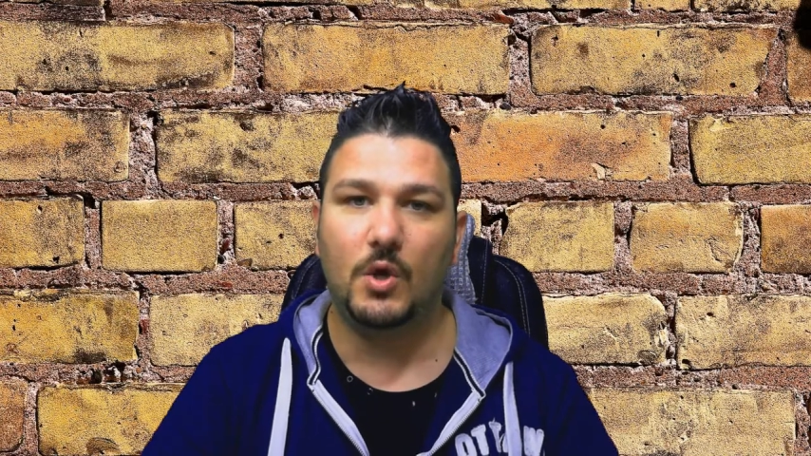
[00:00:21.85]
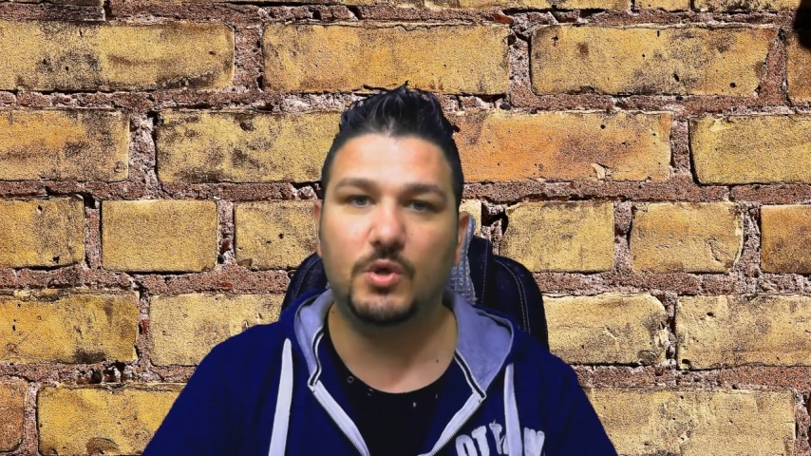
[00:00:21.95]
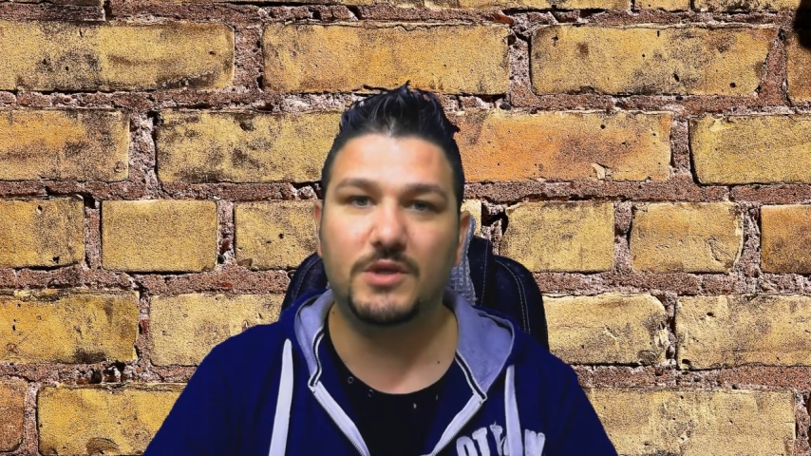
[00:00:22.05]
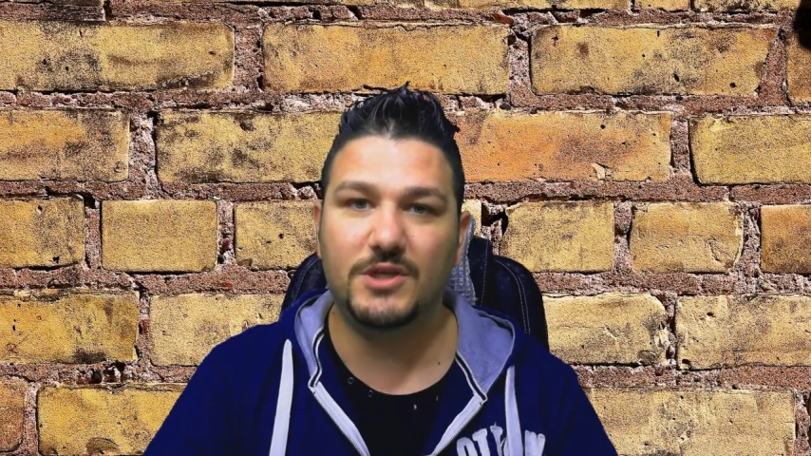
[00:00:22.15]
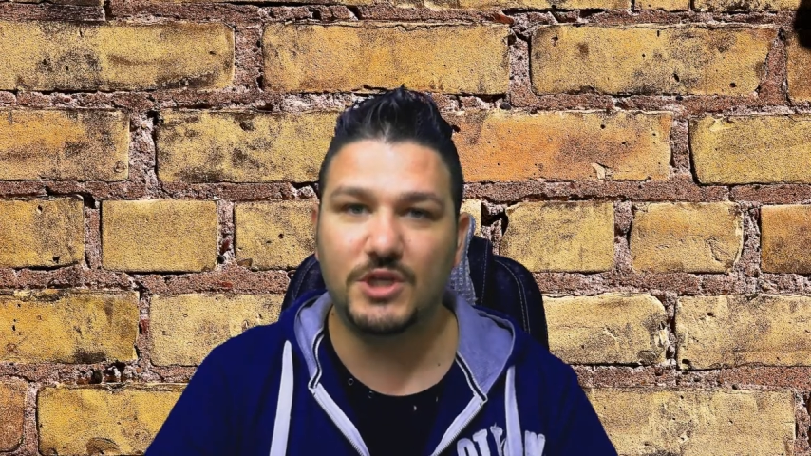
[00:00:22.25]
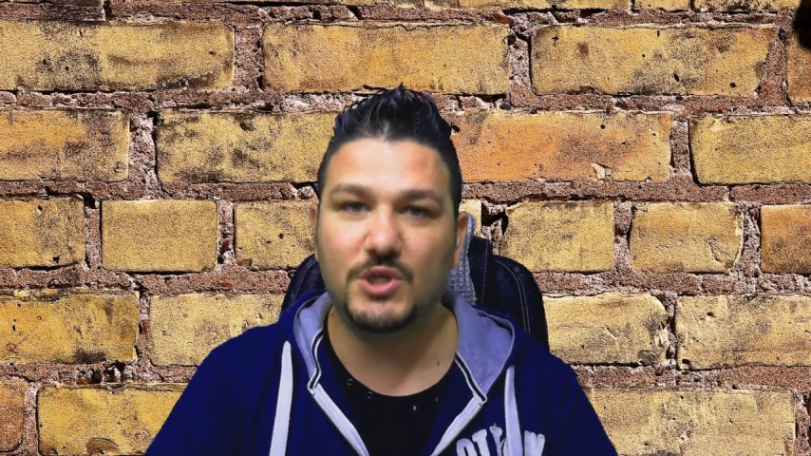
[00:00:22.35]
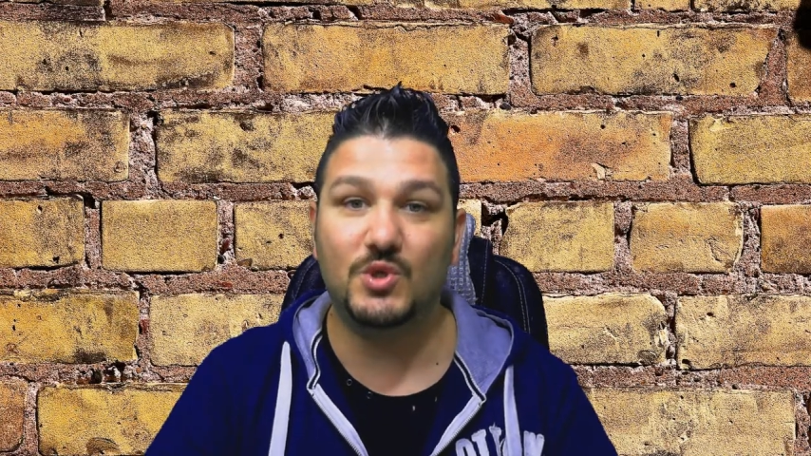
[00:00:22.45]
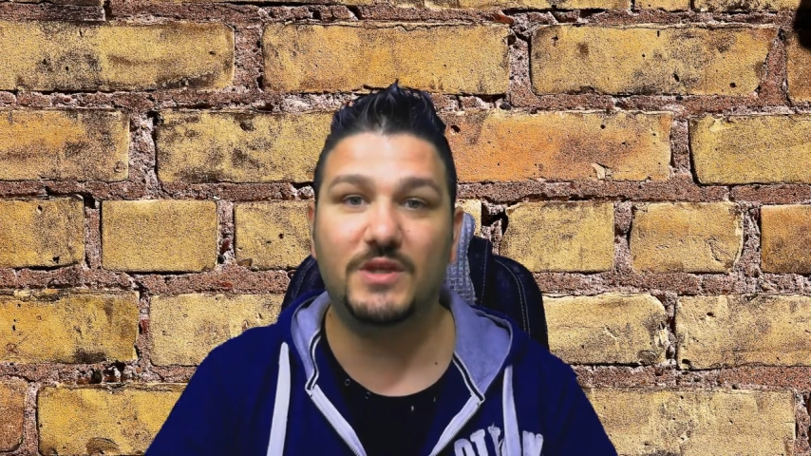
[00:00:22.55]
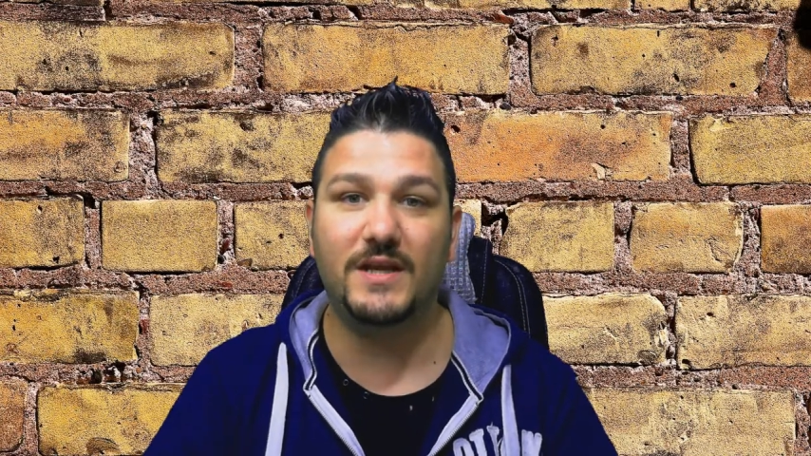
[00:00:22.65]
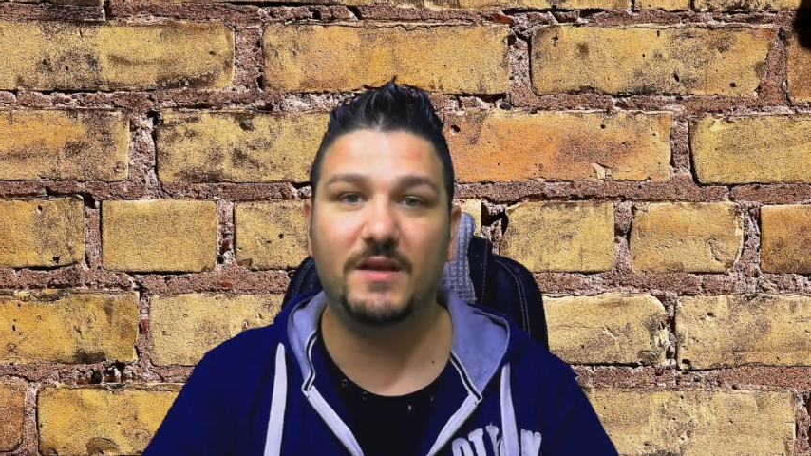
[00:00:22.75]
ho deciso
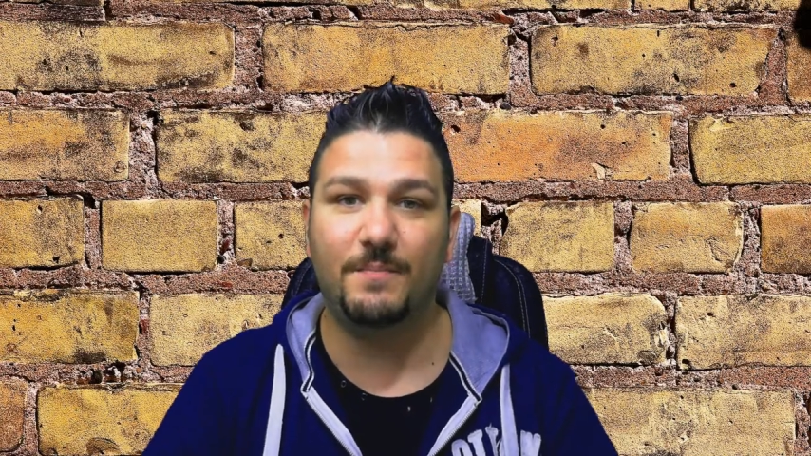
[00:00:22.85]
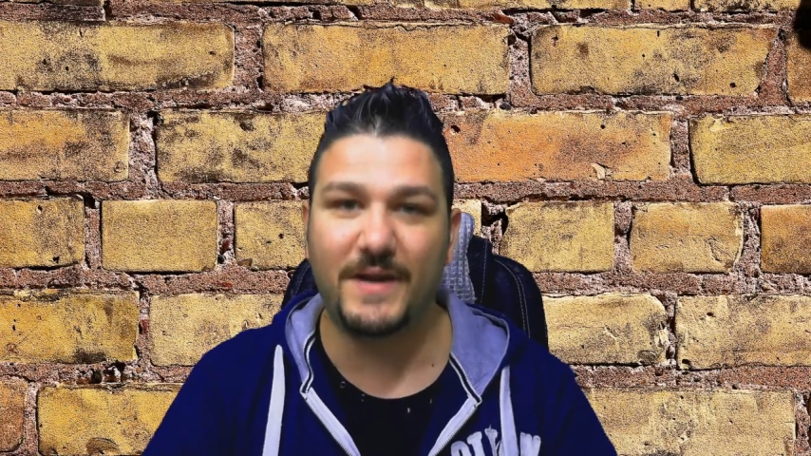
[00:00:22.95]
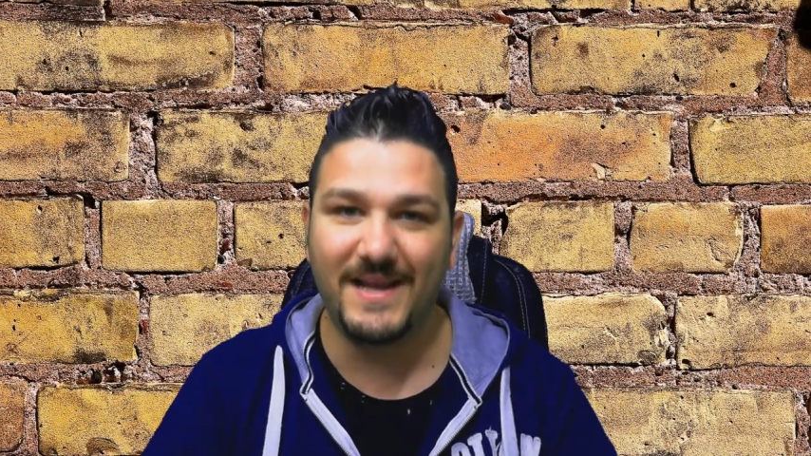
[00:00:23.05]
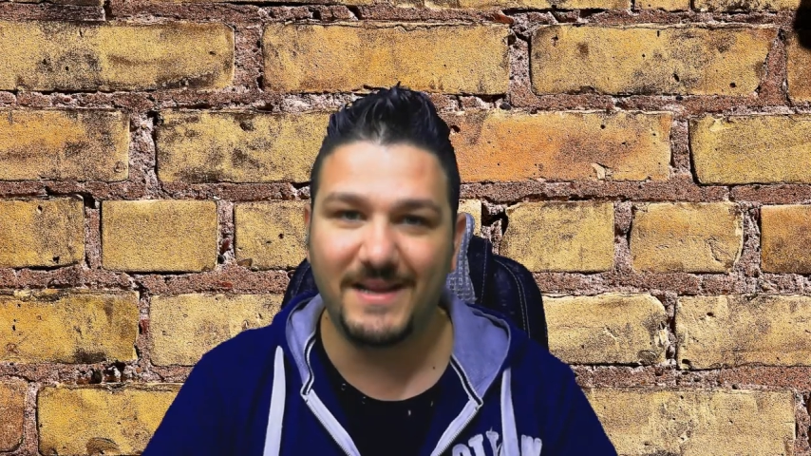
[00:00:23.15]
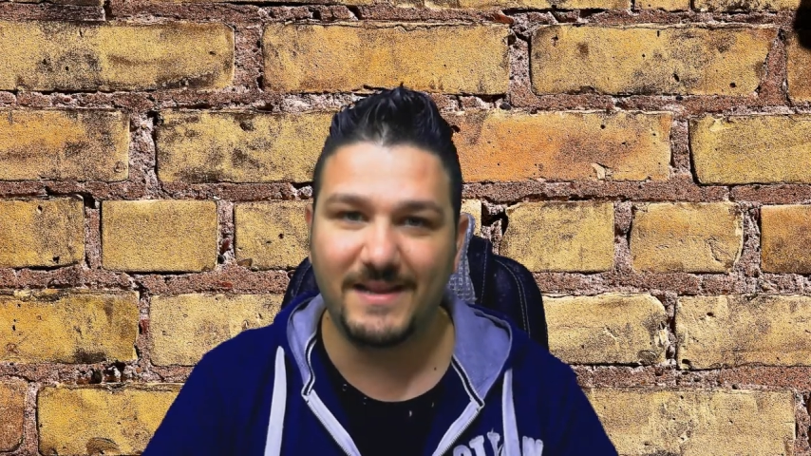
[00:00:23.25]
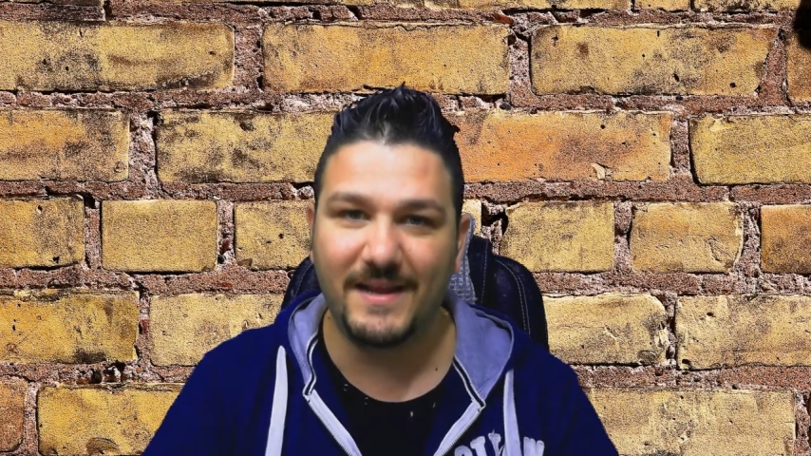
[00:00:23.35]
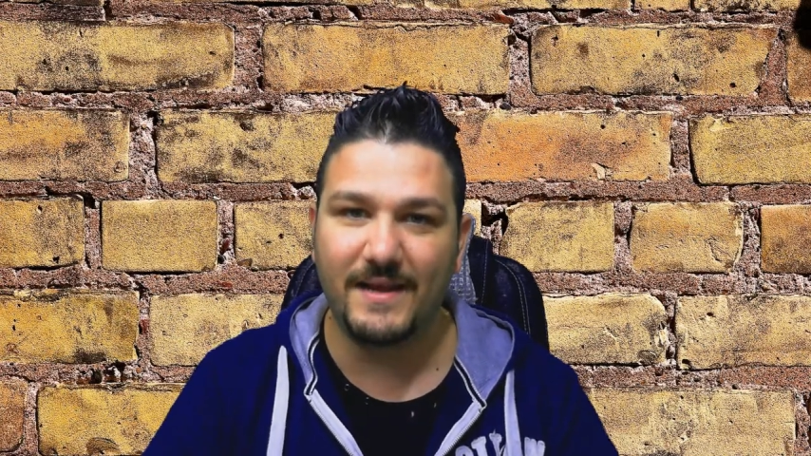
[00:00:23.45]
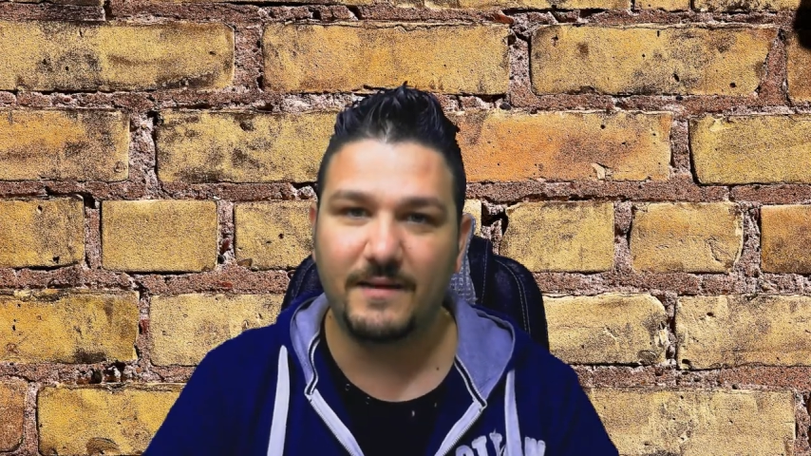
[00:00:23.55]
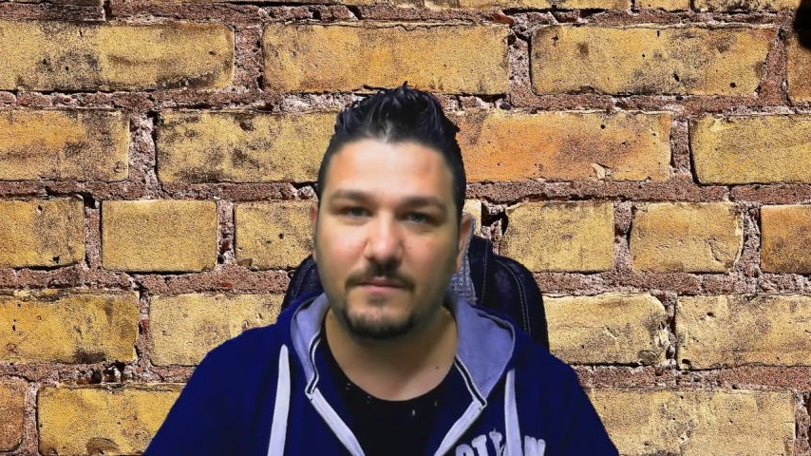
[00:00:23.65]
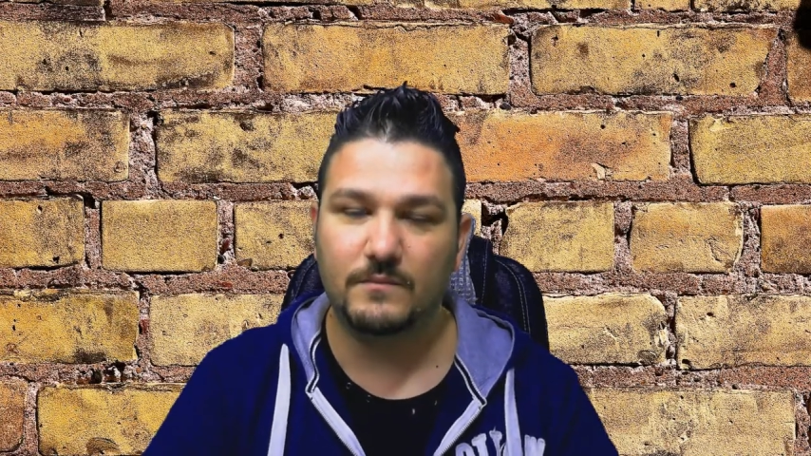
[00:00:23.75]
di riprendere